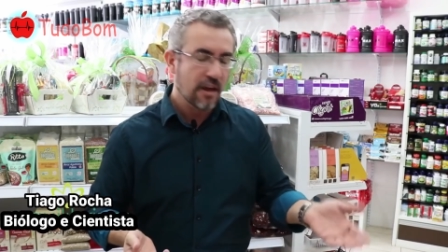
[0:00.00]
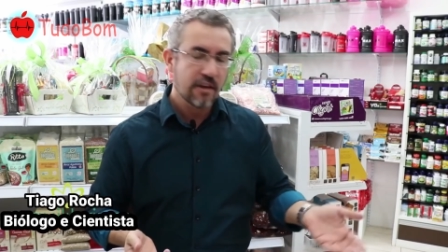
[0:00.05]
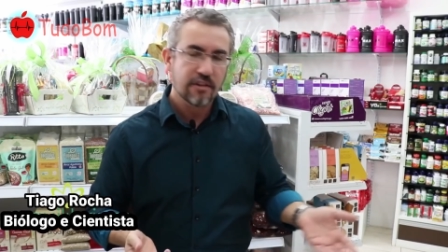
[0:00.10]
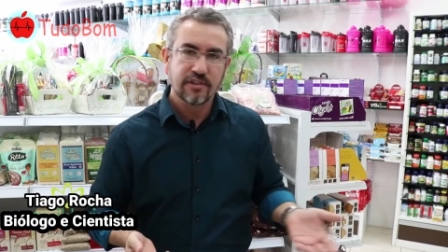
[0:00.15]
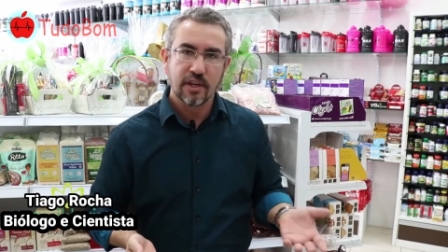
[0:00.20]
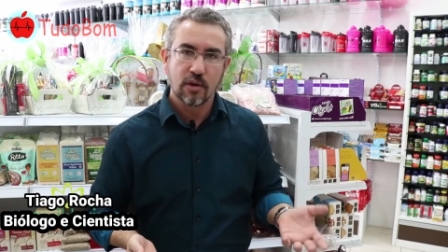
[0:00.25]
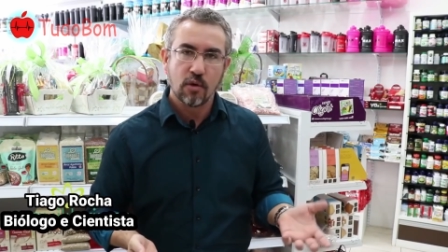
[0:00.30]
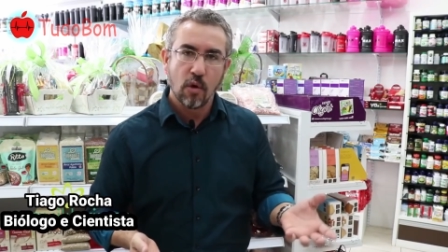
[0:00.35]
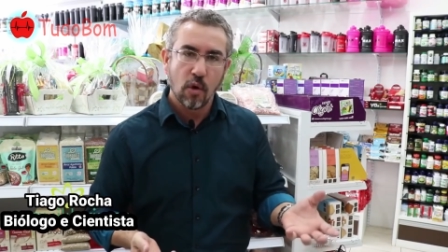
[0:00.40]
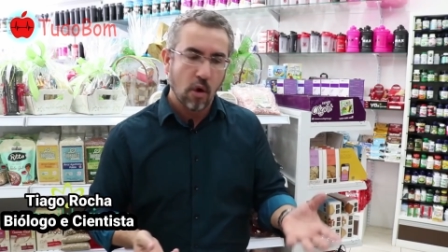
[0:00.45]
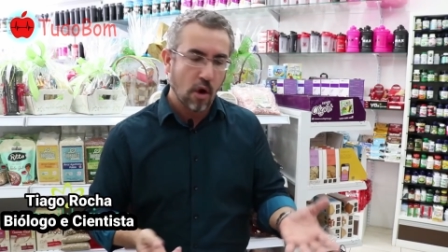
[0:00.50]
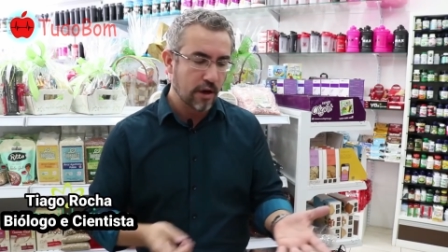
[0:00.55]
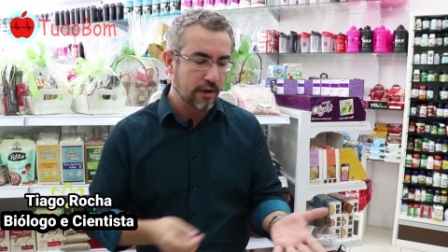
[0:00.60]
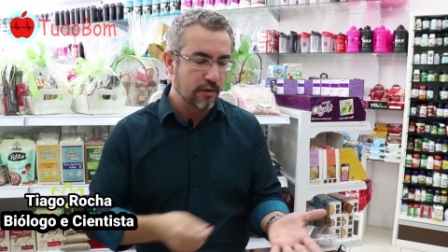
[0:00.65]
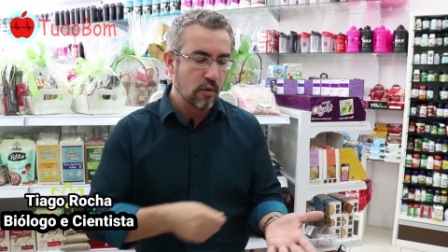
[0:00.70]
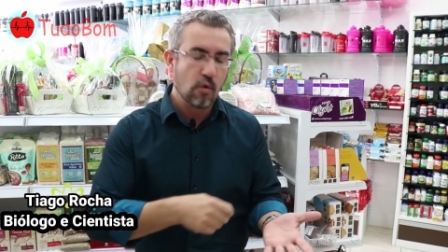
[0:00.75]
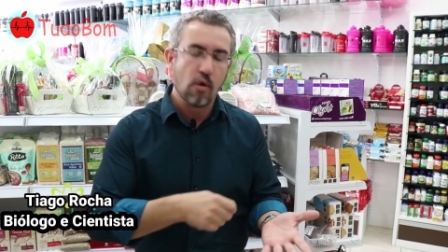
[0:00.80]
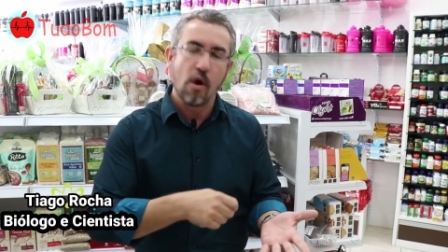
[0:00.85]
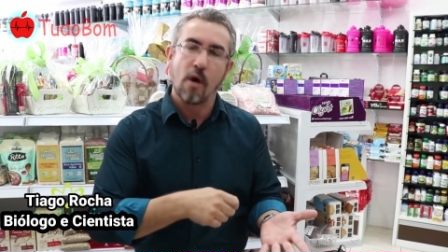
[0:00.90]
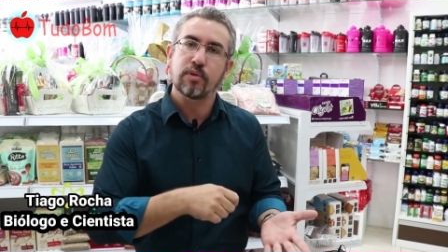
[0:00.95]
você coloca
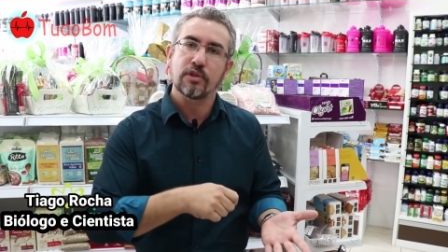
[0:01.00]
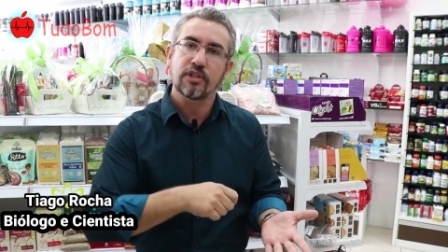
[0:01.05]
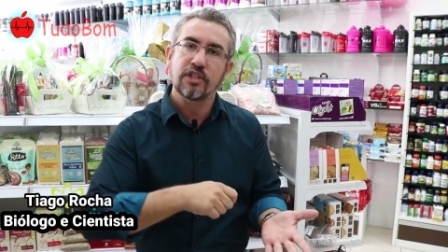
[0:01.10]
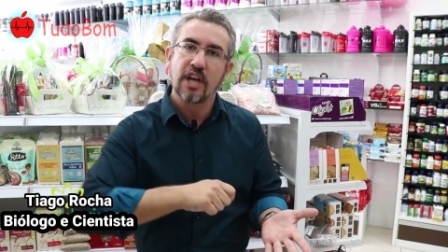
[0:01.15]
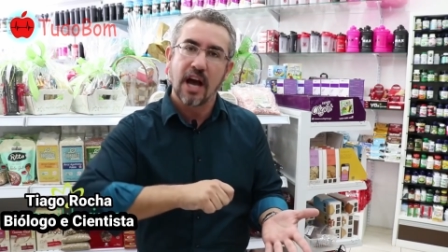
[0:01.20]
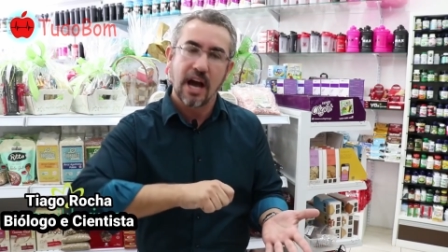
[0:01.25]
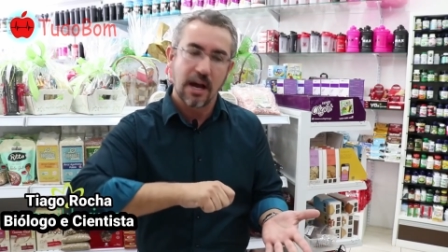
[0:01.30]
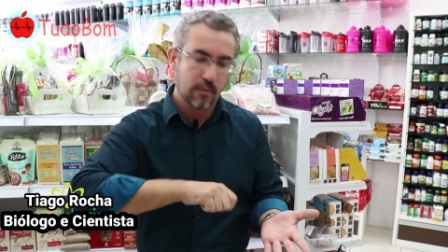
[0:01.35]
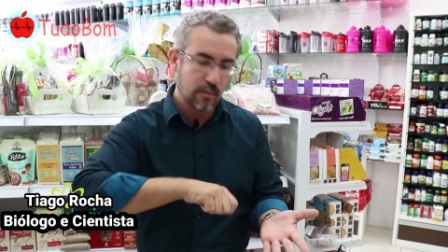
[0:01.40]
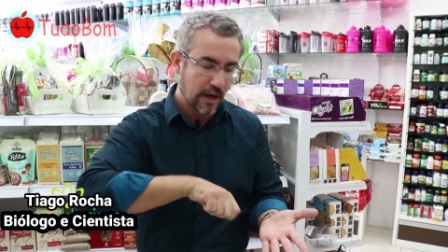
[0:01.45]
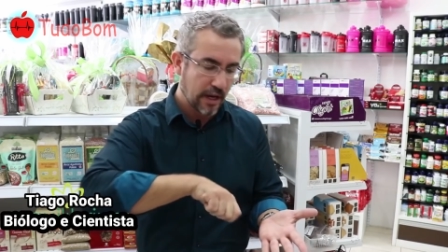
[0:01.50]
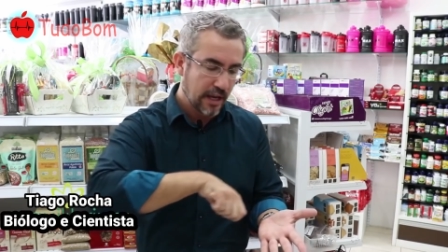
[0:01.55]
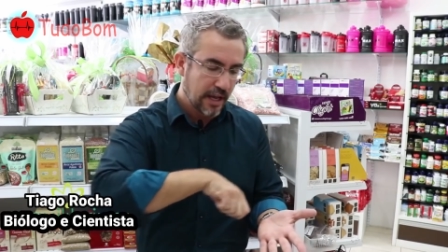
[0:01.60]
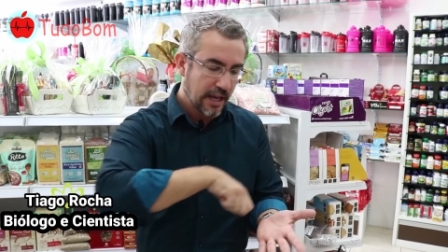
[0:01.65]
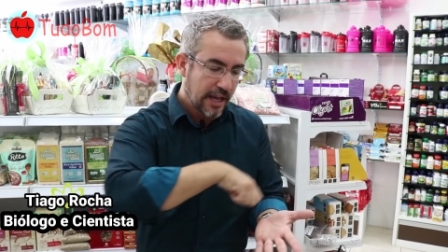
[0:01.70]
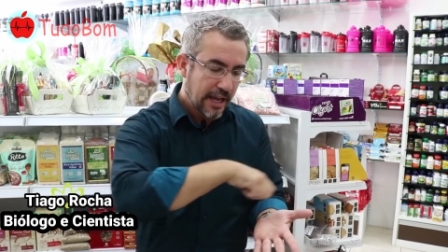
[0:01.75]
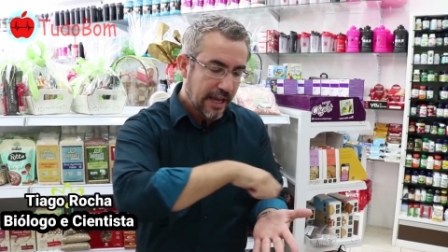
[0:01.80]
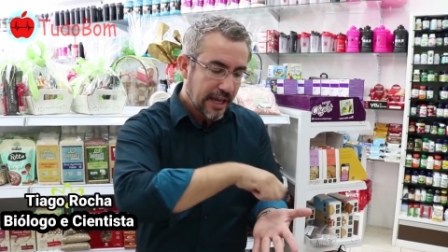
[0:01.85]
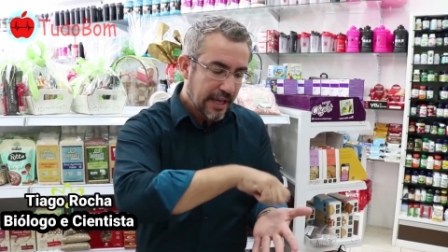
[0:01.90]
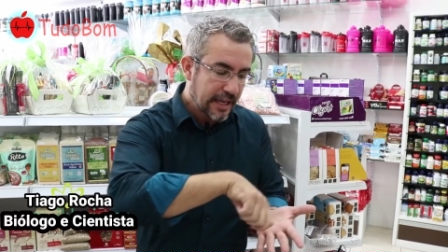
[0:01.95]
em um copo de água
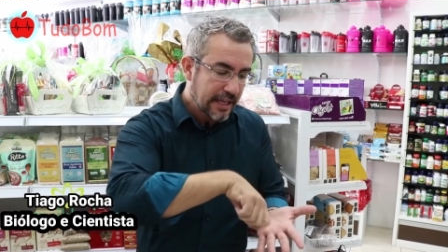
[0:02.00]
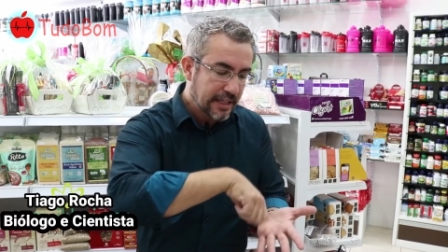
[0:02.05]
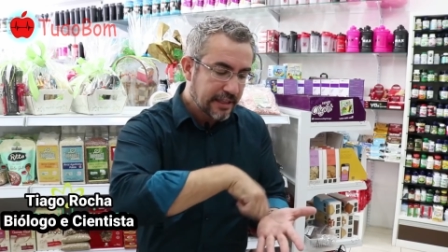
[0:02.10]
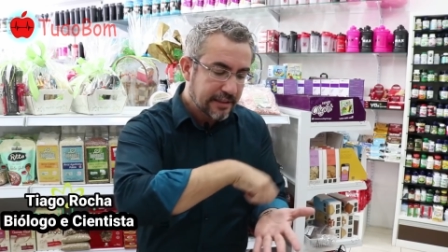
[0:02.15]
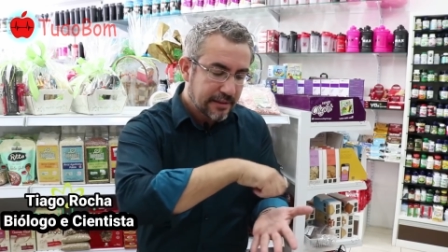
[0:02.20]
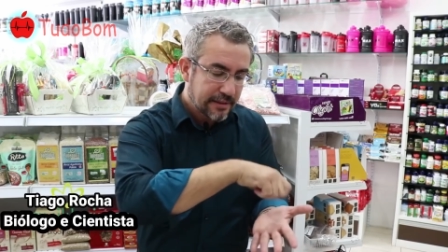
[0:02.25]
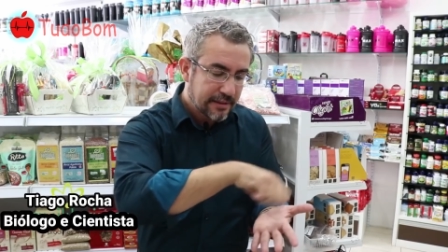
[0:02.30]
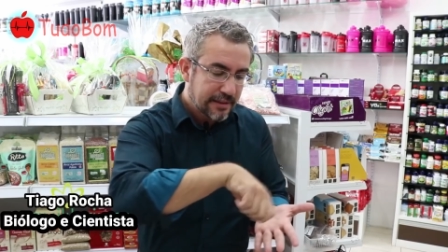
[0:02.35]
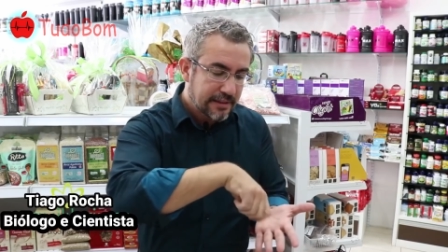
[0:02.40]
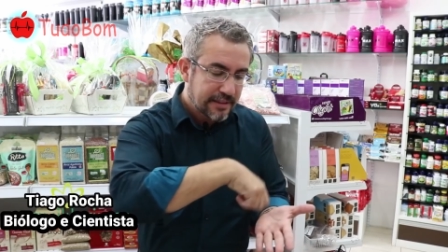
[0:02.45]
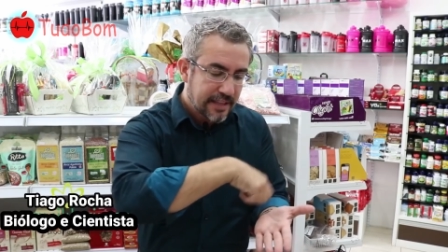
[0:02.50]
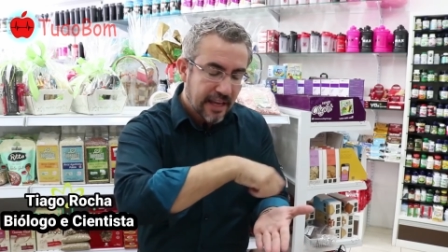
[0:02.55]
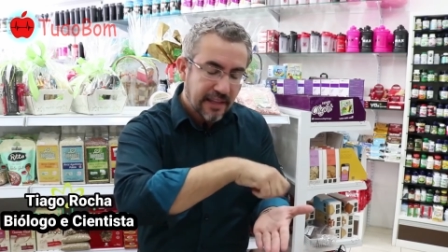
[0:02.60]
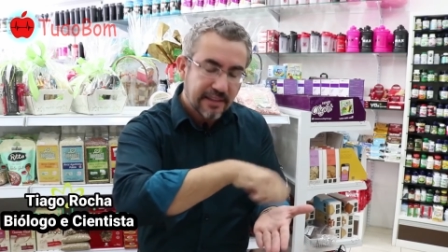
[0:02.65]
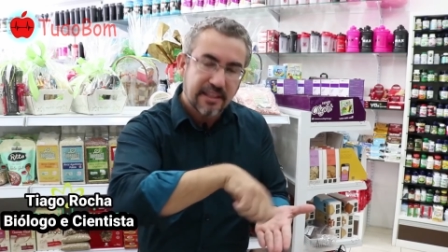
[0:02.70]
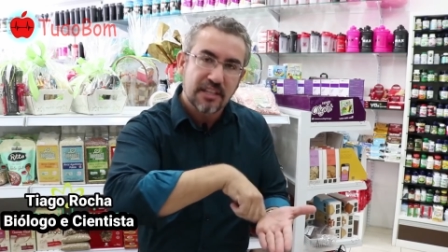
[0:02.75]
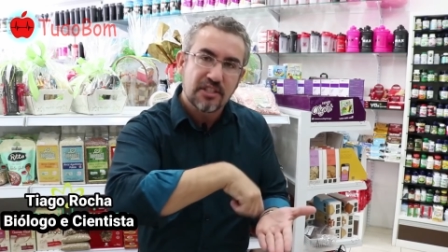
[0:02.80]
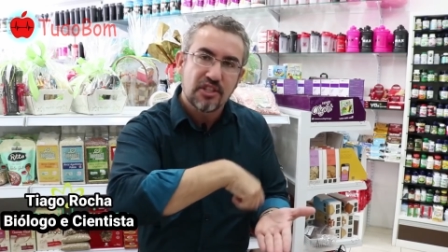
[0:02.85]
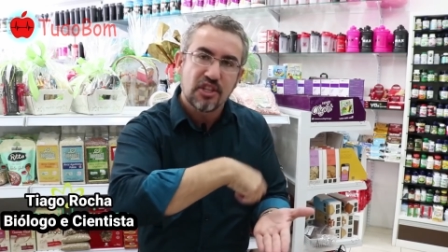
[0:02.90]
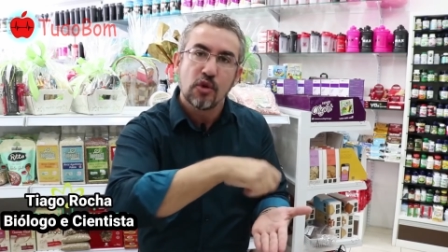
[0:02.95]
e
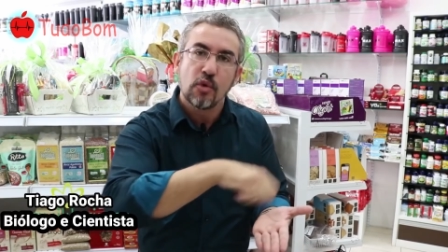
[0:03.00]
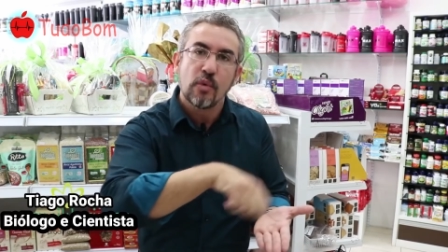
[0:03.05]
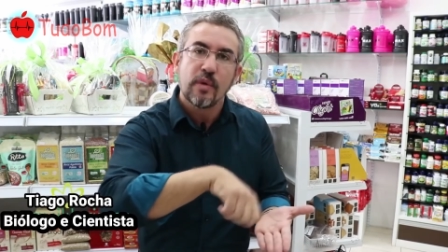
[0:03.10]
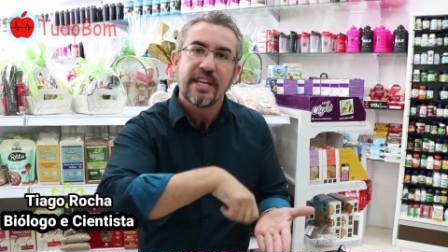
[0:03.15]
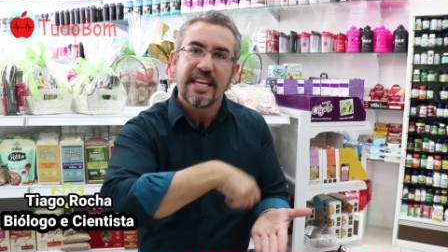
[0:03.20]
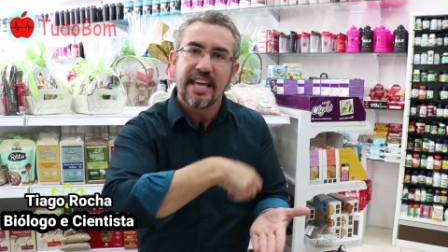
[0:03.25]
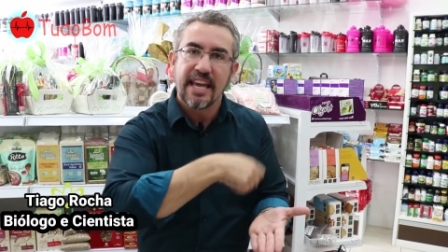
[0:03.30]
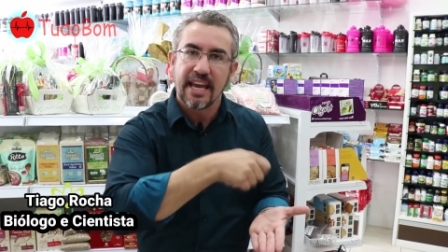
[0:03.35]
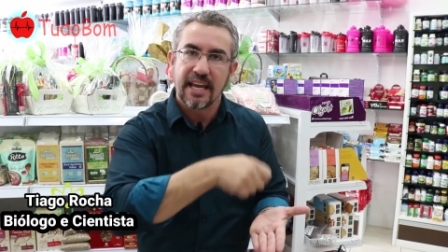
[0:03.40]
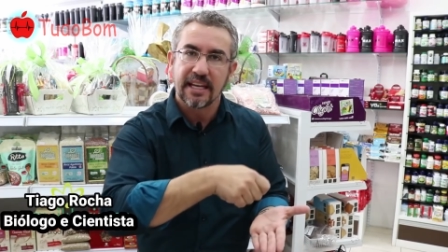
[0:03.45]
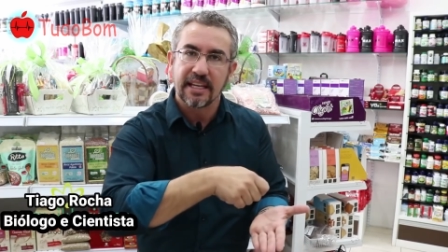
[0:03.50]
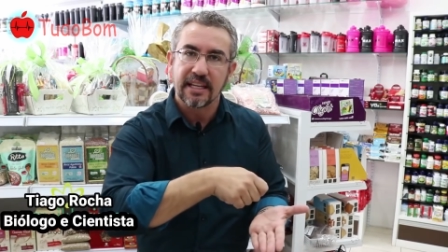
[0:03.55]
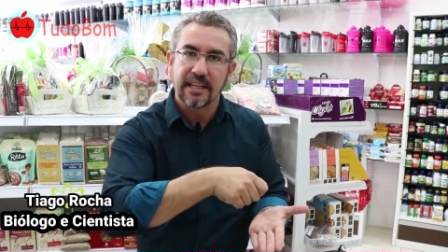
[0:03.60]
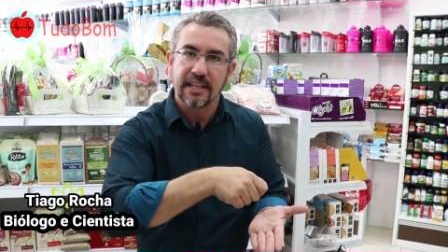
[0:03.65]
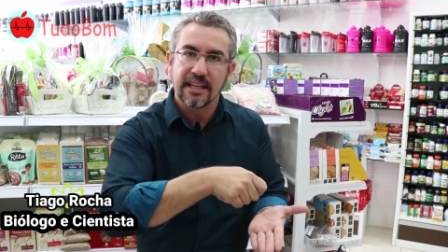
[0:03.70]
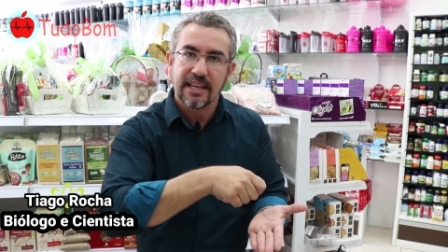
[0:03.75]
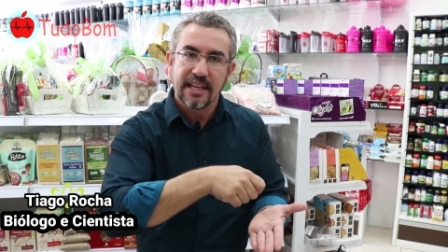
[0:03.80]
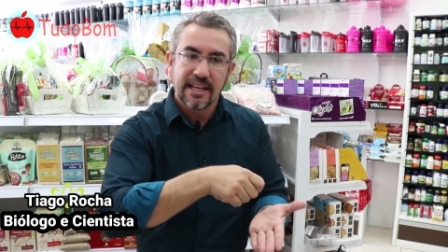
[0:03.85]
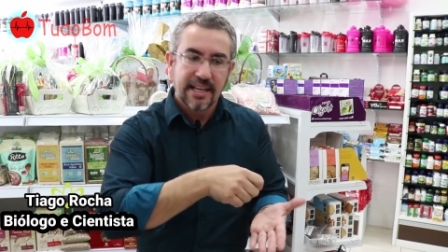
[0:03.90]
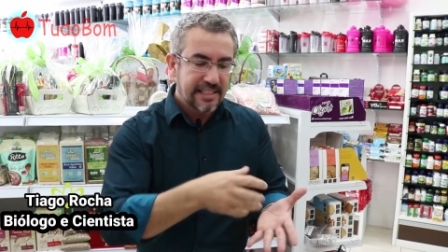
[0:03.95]
tenta diluir ele.